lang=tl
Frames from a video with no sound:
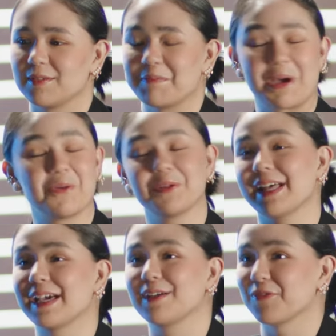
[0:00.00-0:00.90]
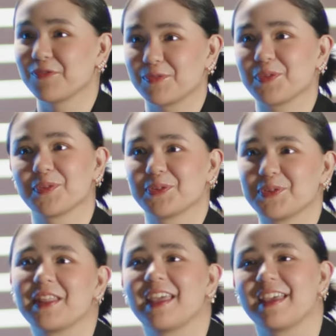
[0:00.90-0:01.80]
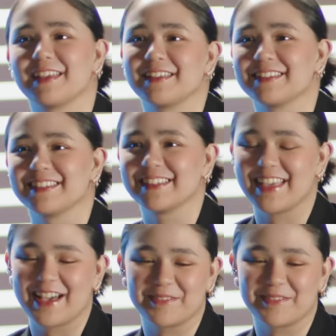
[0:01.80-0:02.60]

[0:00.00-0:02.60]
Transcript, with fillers: my whole life today. Yeah.